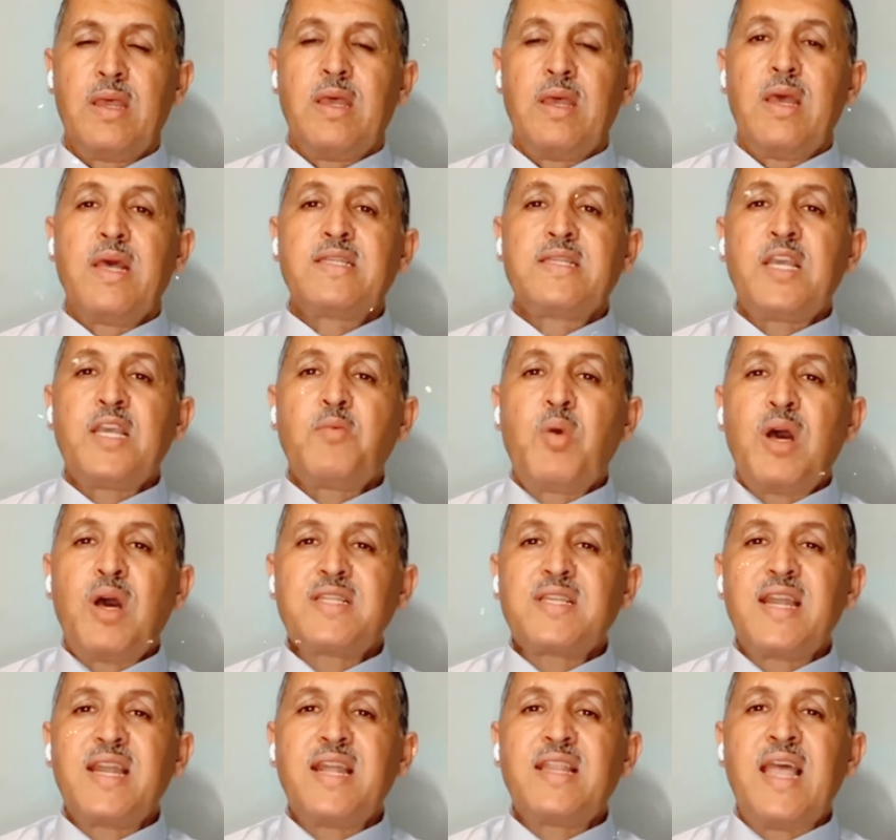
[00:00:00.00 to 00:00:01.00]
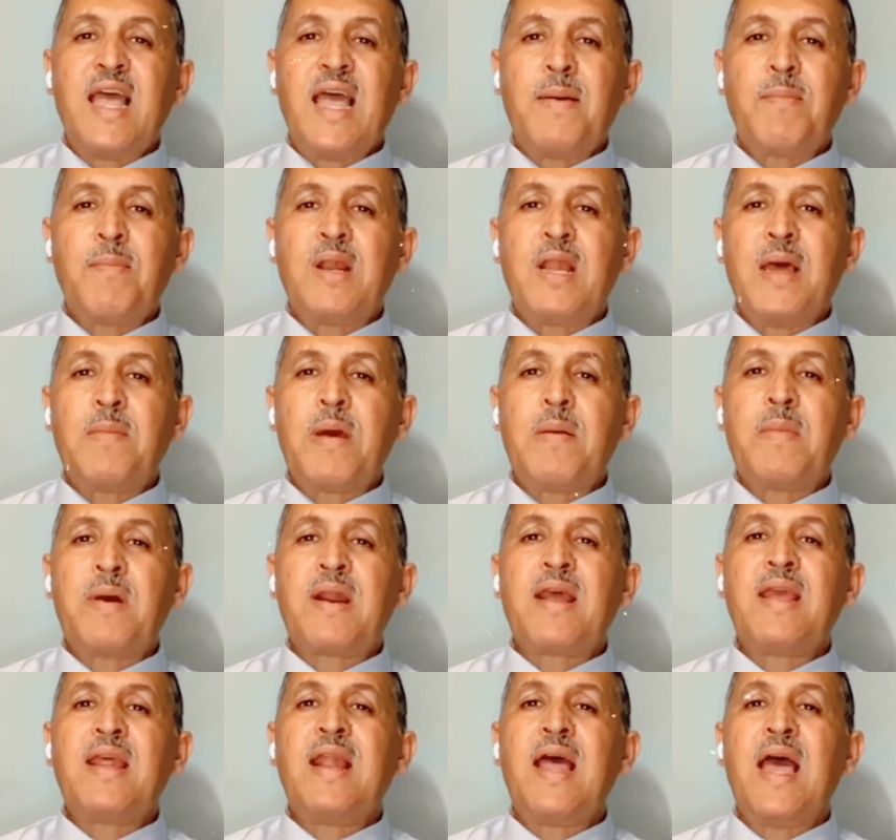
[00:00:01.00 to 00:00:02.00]
السيد معسكر يتحمل أمام
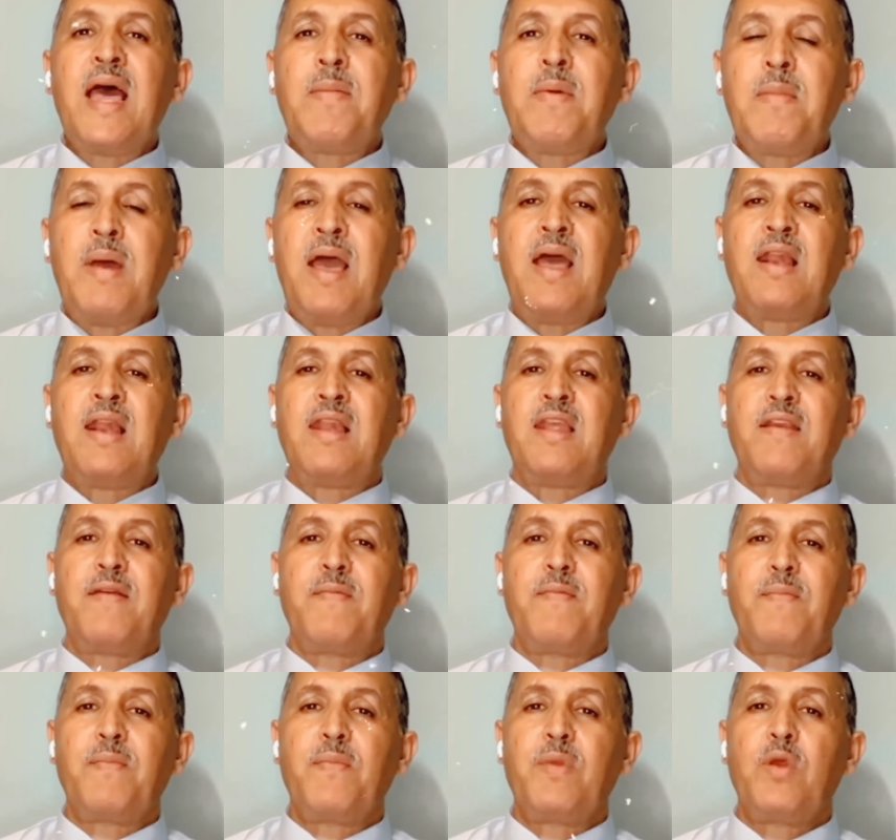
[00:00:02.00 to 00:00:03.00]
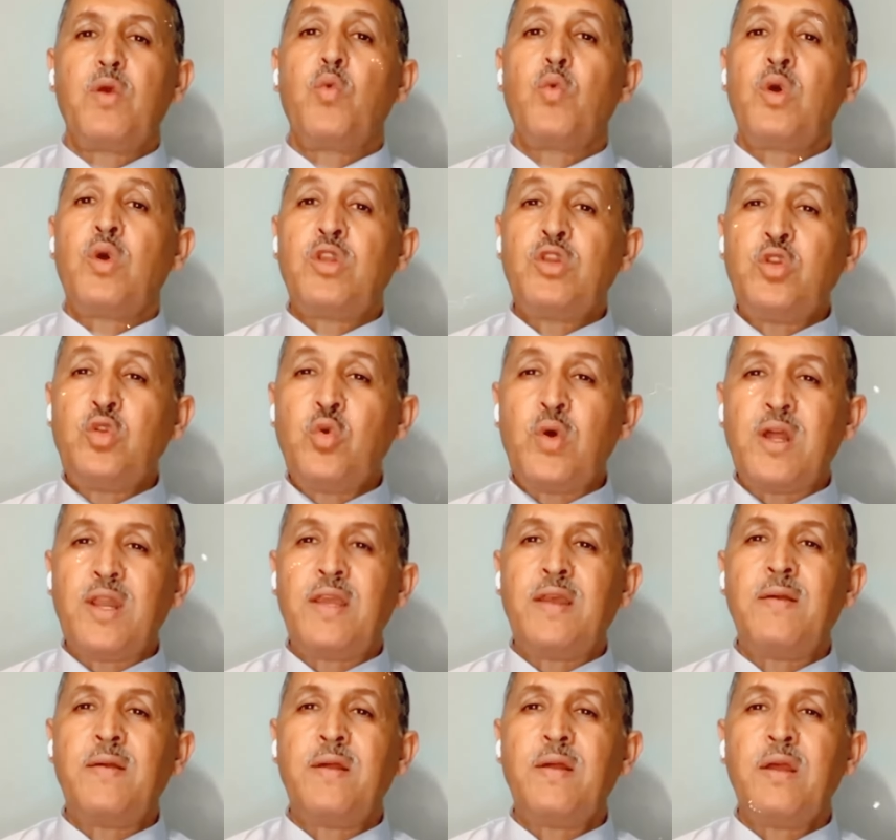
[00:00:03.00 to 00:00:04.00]
الرأي العام المحلي
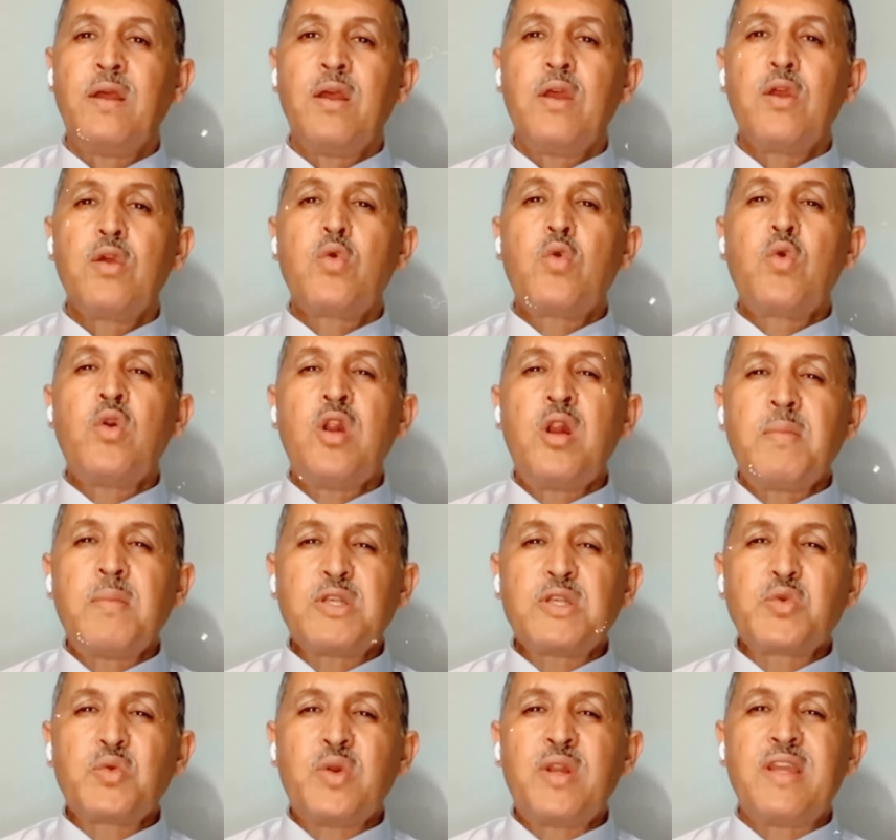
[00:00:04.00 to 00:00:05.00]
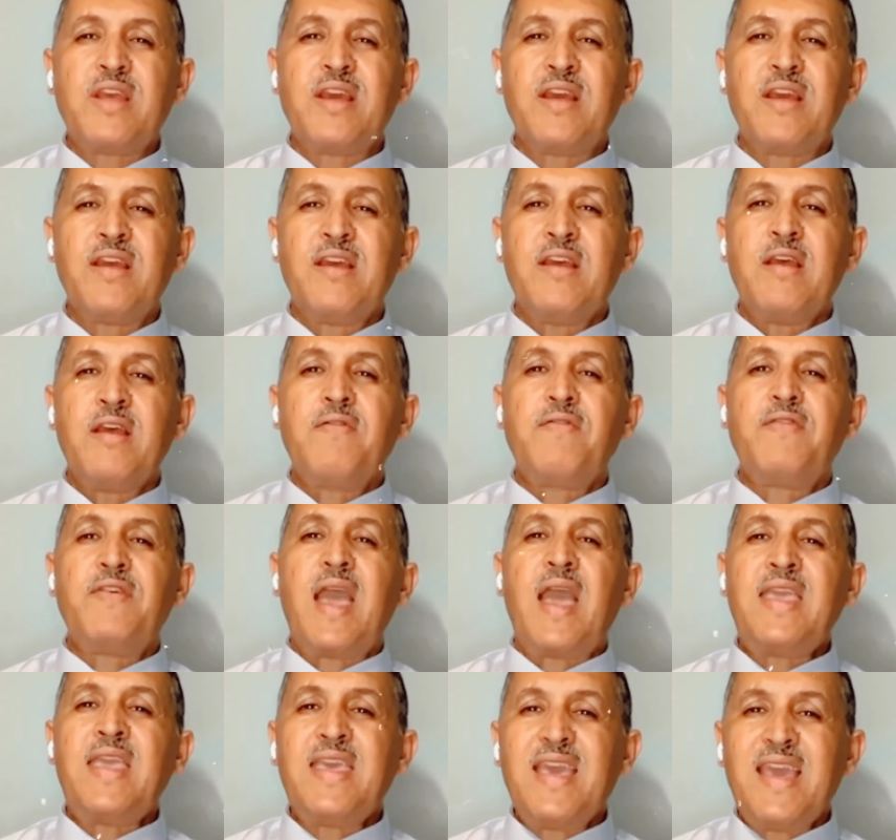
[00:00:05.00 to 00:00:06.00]
والدولي كل المسؤولية في
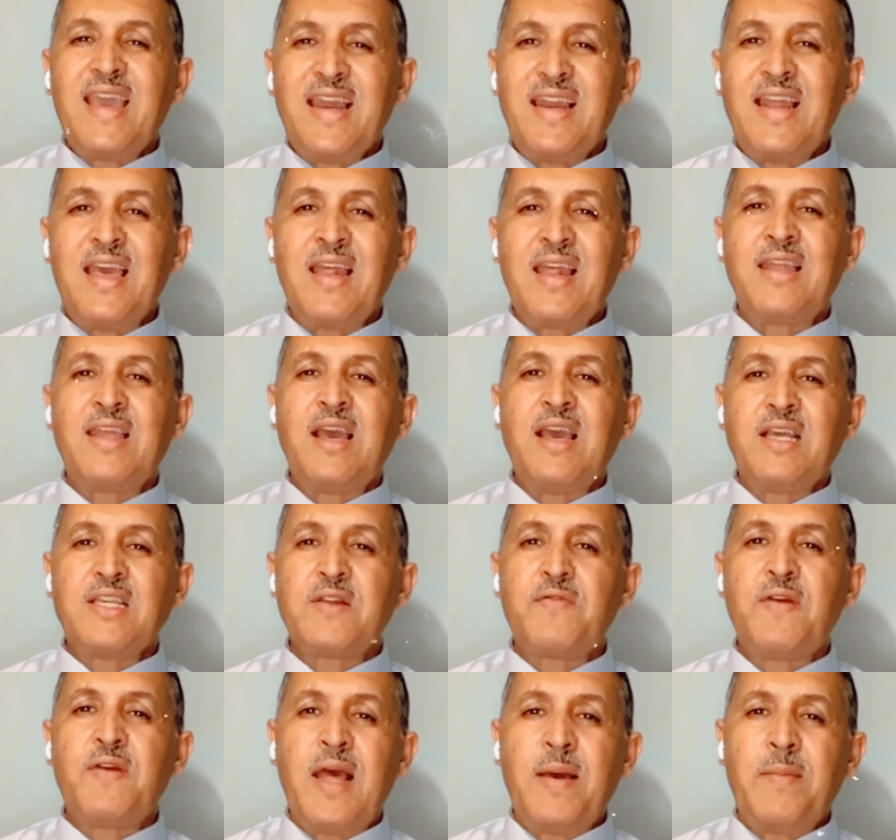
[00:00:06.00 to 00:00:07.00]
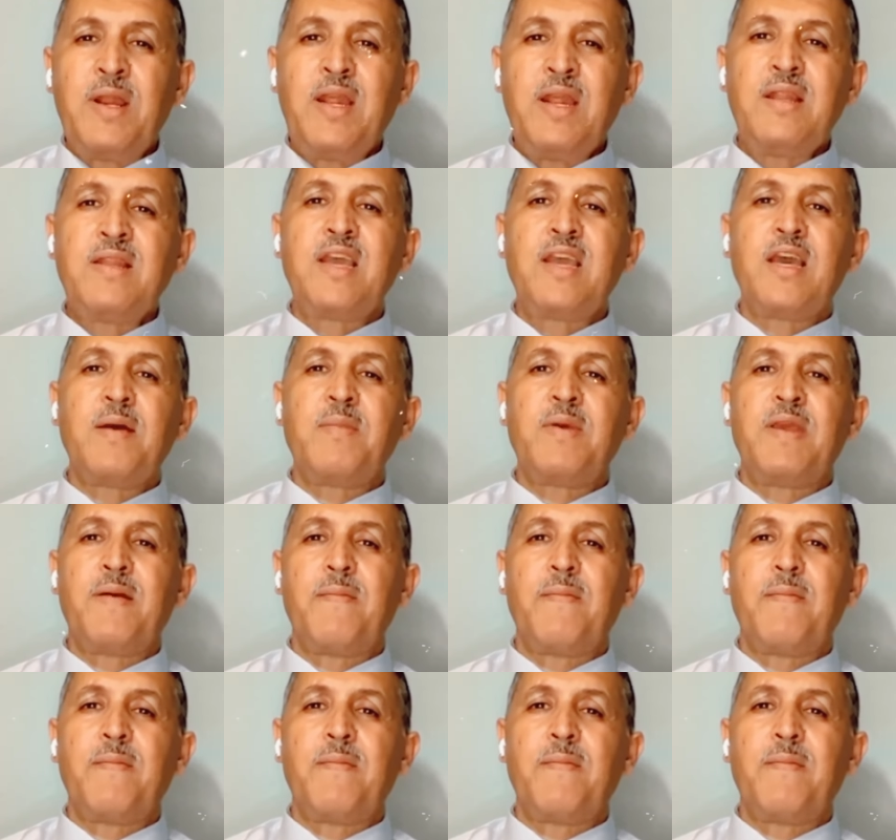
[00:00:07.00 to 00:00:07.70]
أي إخلال يحصل في العملية الانتخابية